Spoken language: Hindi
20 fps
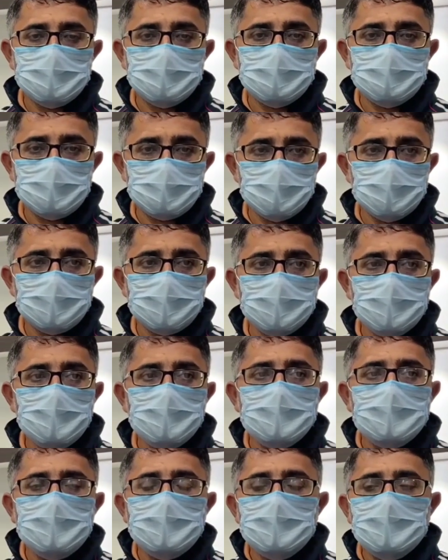हम नहीं
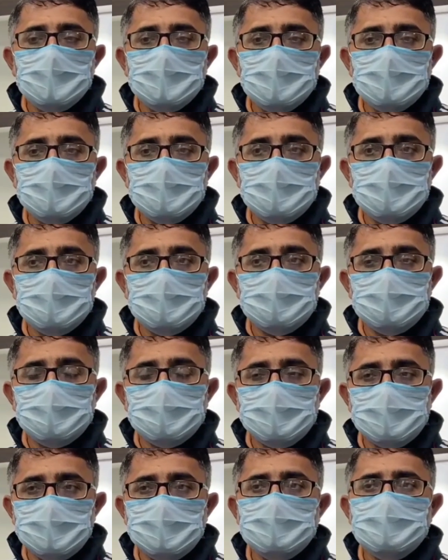और
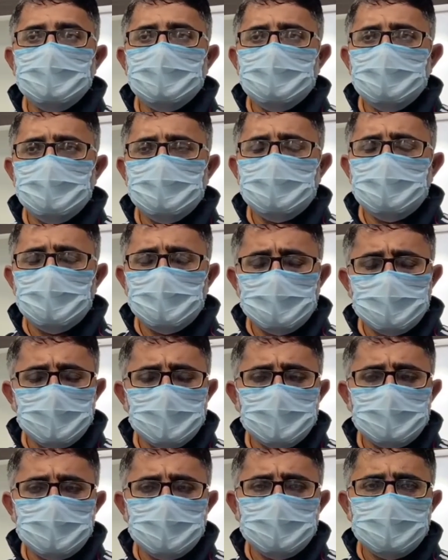विशेष करी मुझे इनफर्म
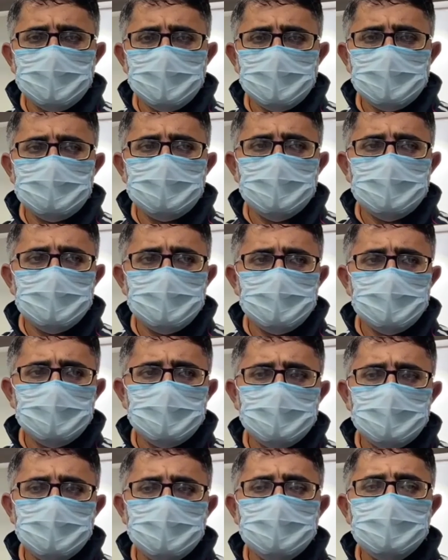करी पतित पवन
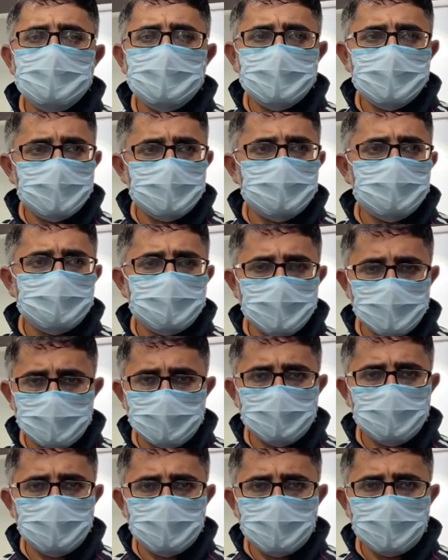नागार्जुन बेस
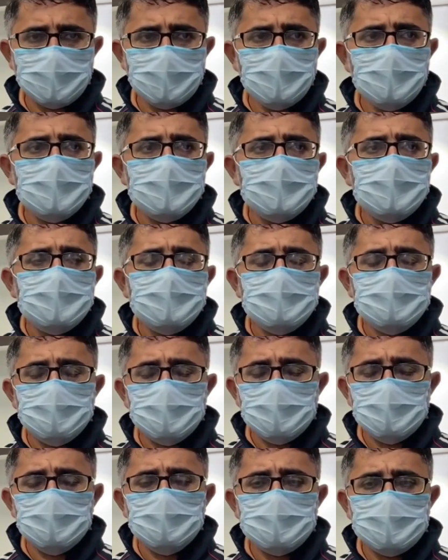हो नहीं जो
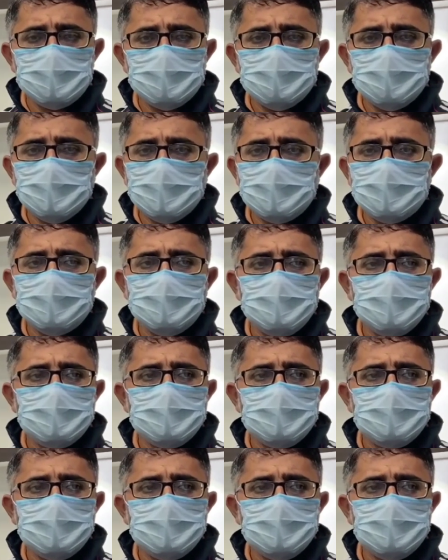लोक भी रूमर कर